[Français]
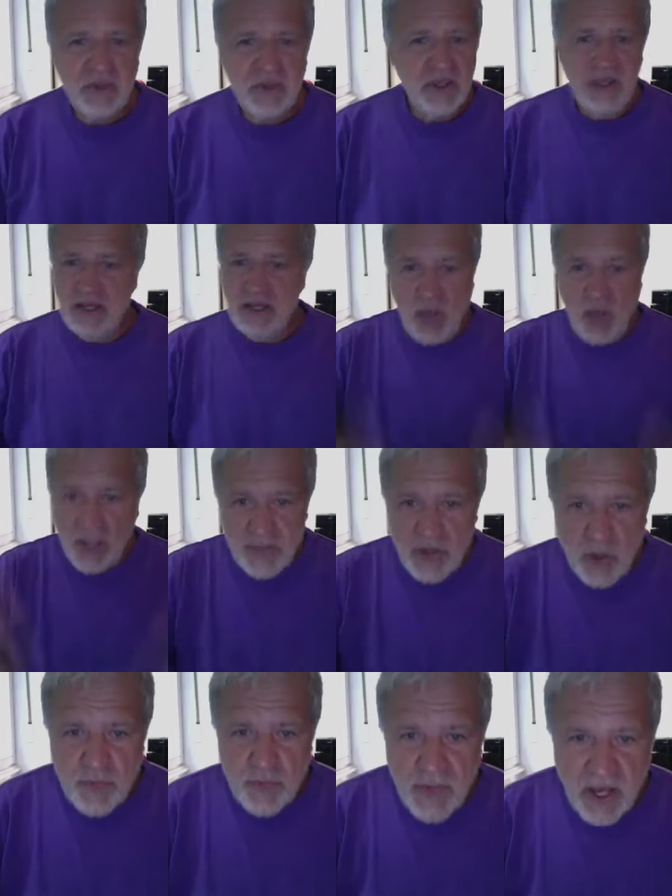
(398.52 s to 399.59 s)
Le rabbin
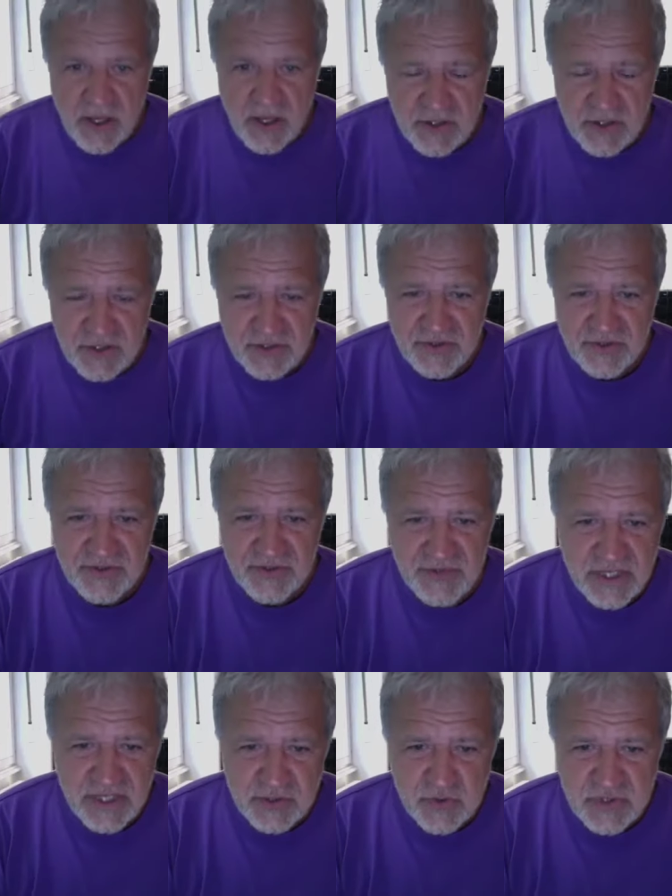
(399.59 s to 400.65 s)
repart euh,
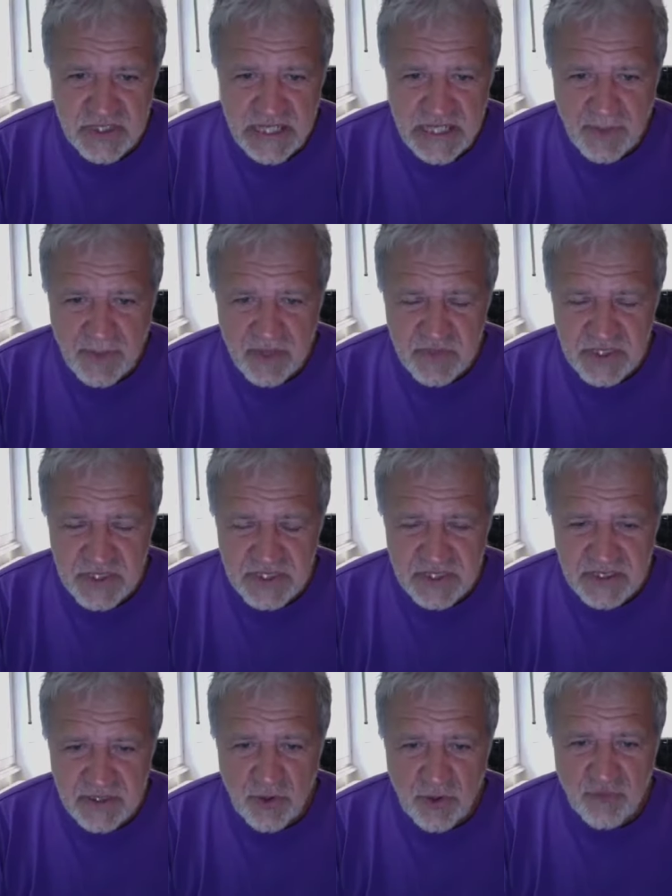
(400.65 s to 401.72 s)
étudier l'après-midi,
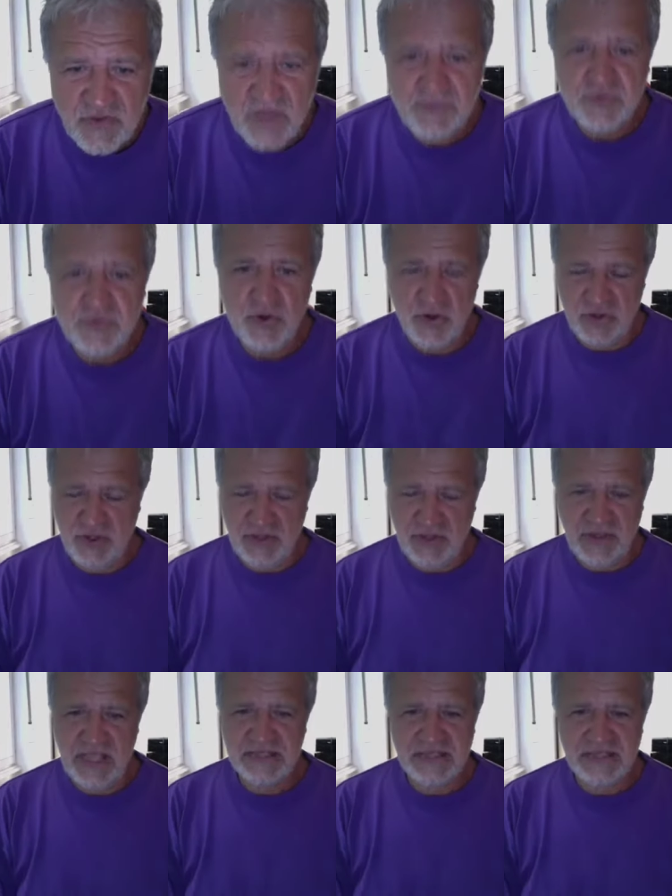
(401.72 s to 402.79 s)
il revient pour
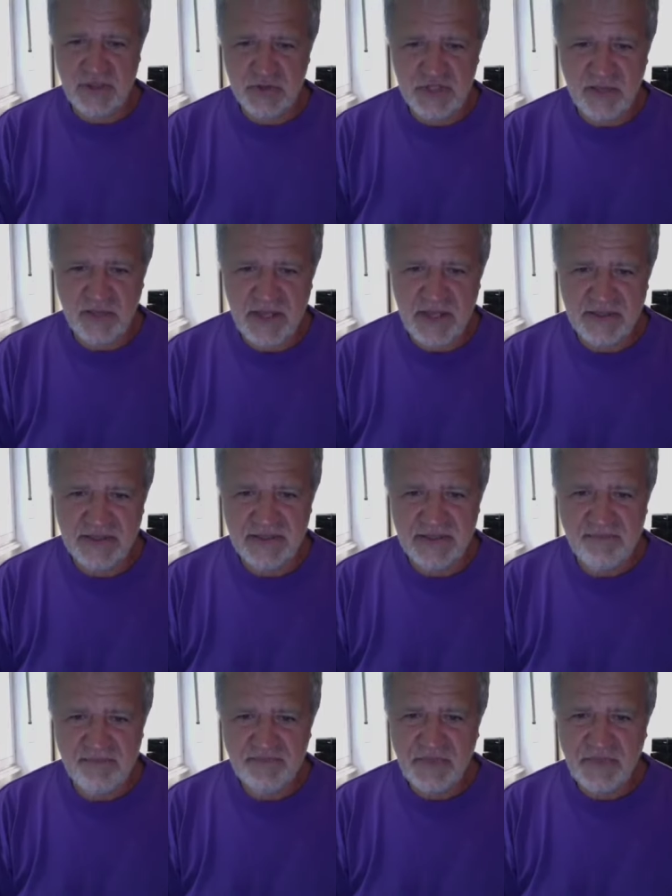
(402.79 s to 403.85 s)
casser le Shabbat,
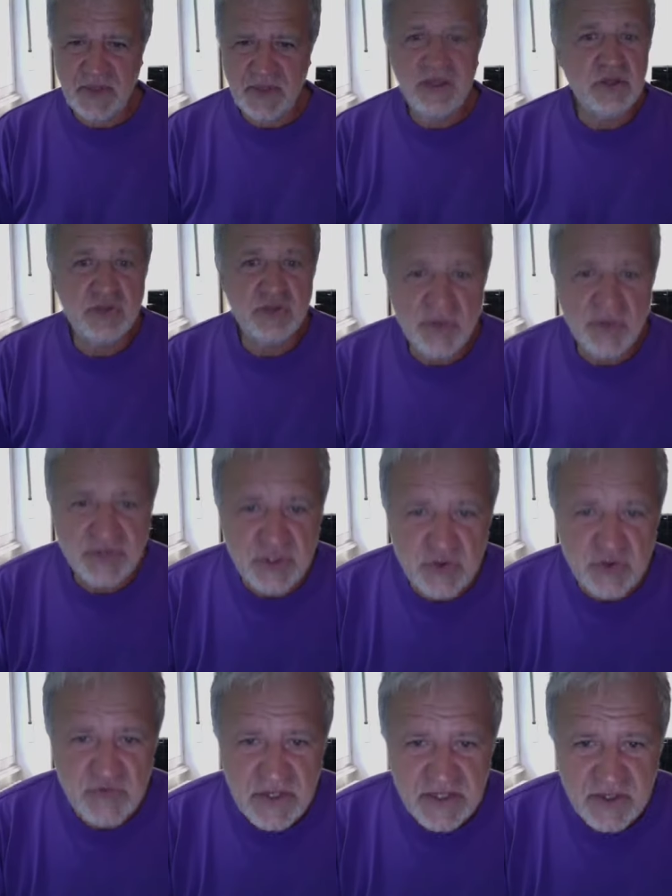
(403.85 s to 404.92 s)
demande des
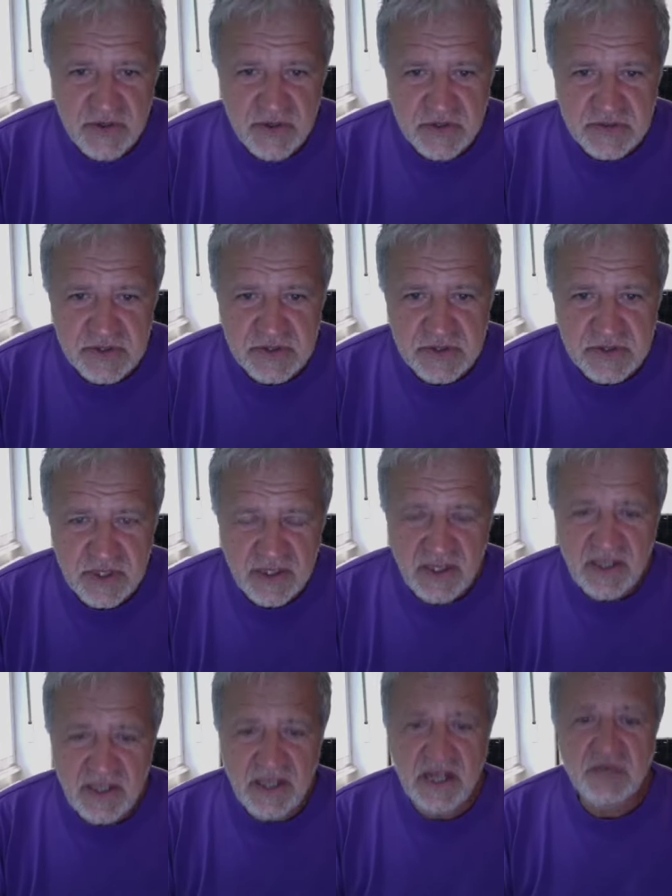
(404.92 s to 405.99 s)
nouvelles des gosses,
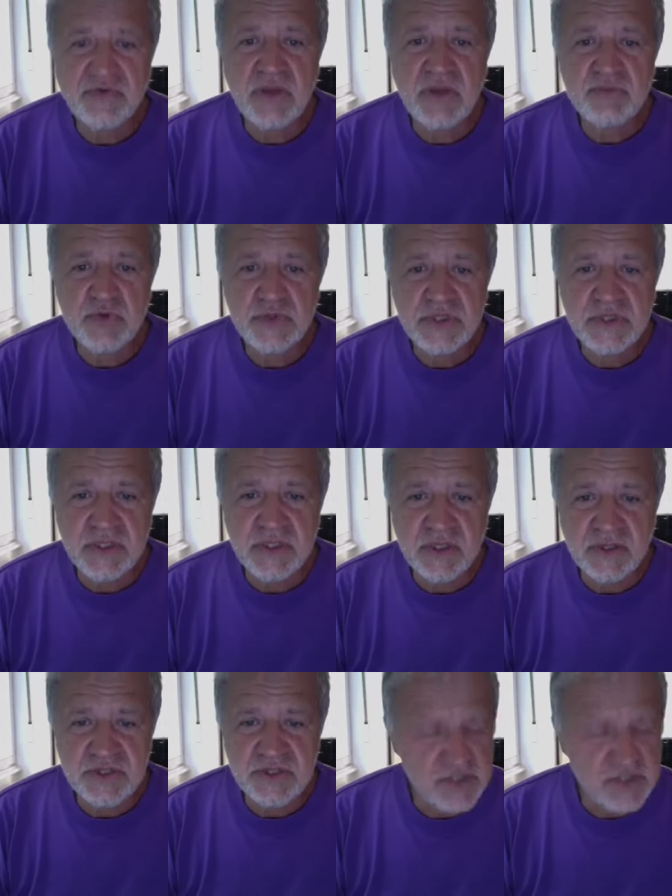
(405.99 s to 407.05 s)
et la femme lui dit
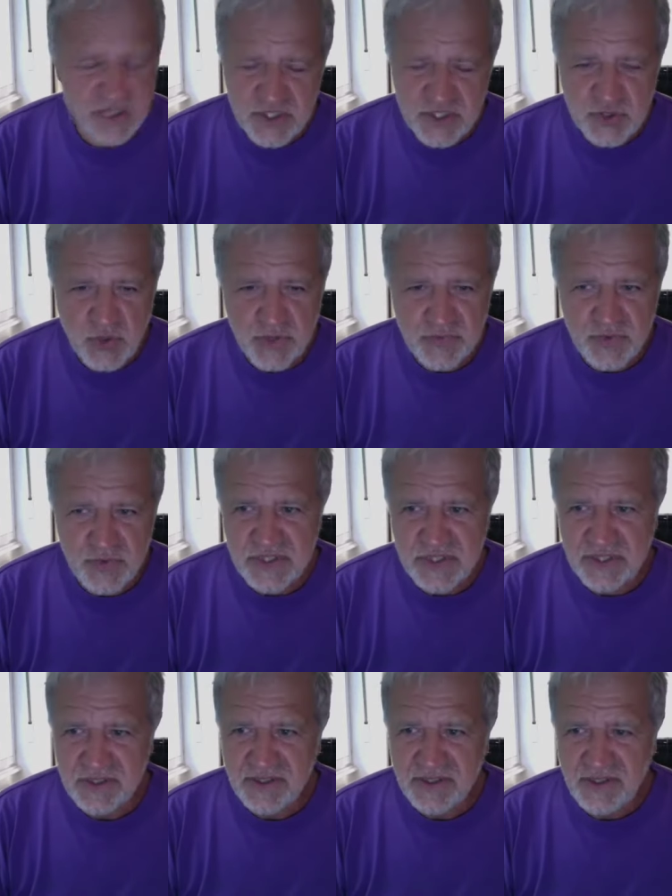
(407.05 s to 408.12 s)
J'ai une question à te poser
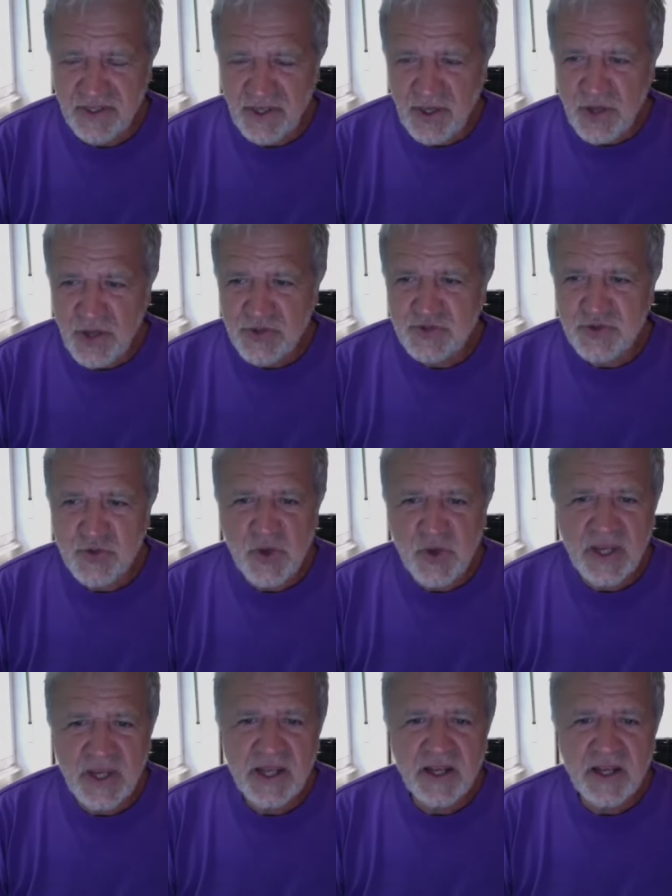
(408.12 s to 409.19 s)
tu aurais
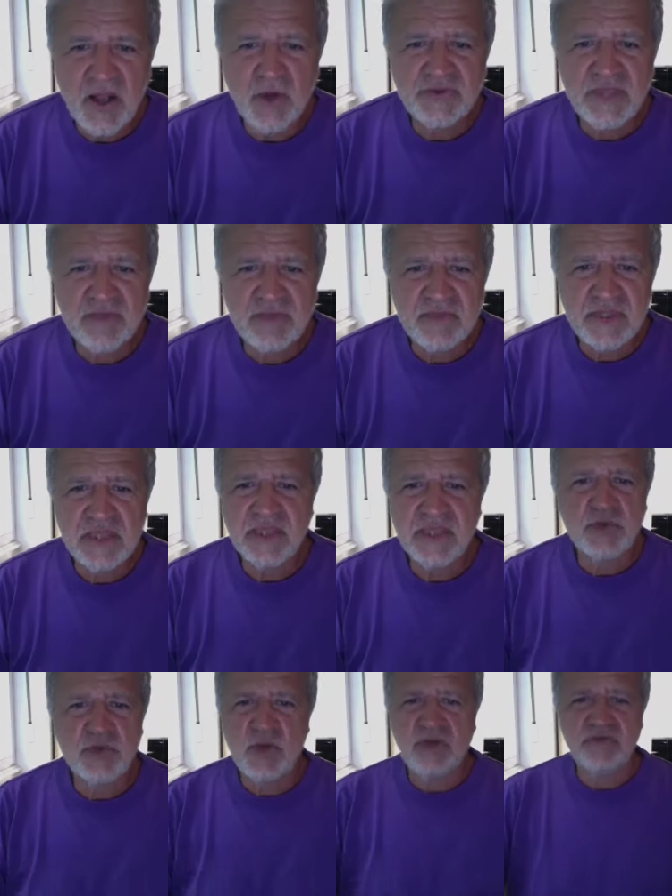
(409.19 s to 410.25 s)
un grand ami qui
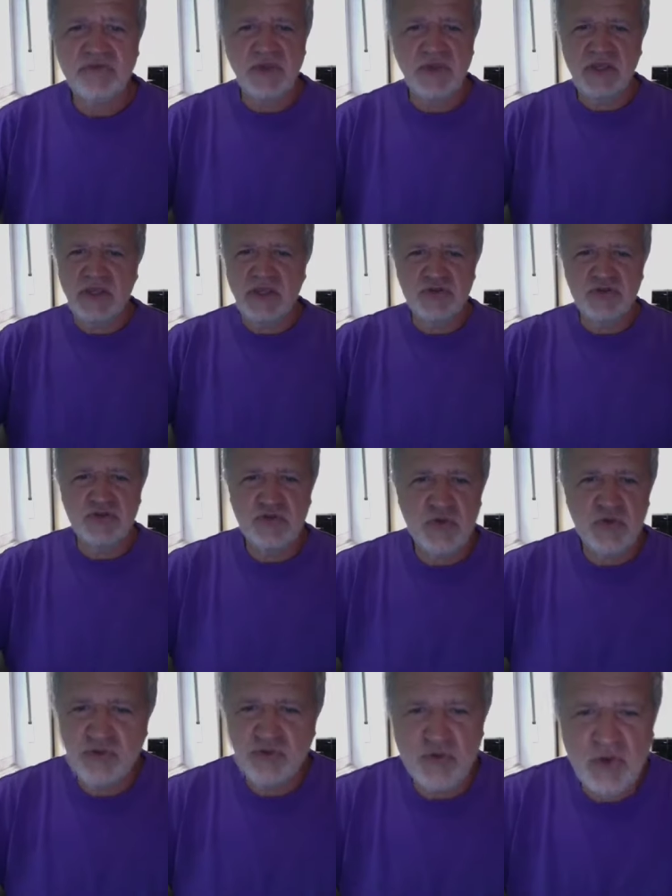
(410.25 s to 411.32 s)
t'aurait fait un jour
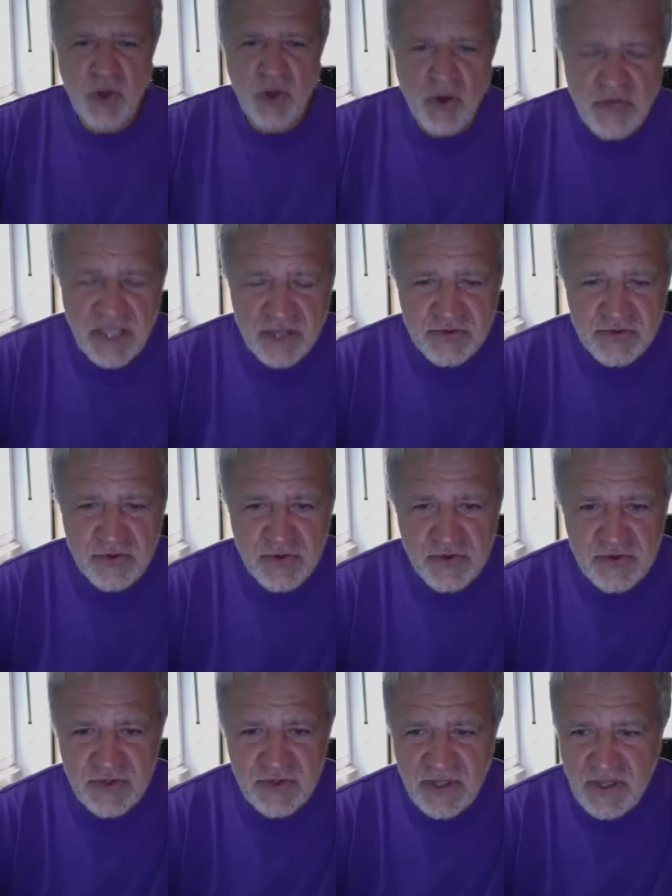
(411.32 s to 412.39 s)
deux grands cadeaux
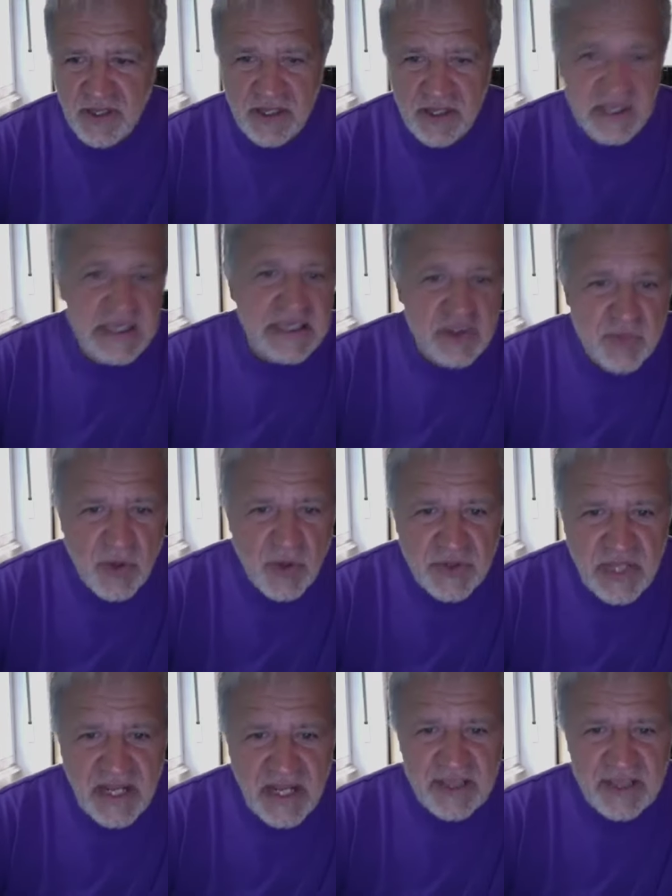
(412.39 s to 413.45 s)
et qui demande à les
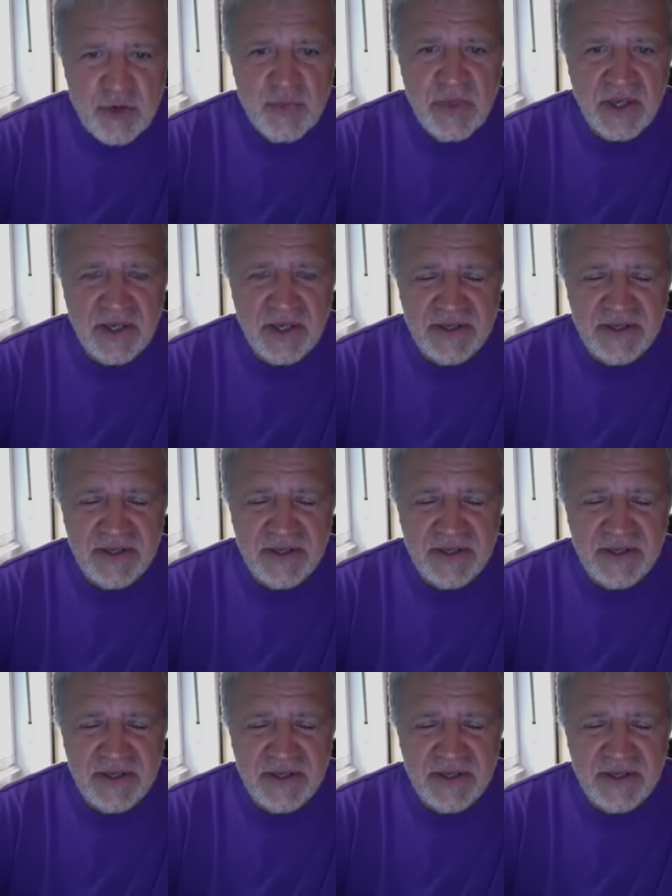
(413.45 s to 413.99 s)
récupérer.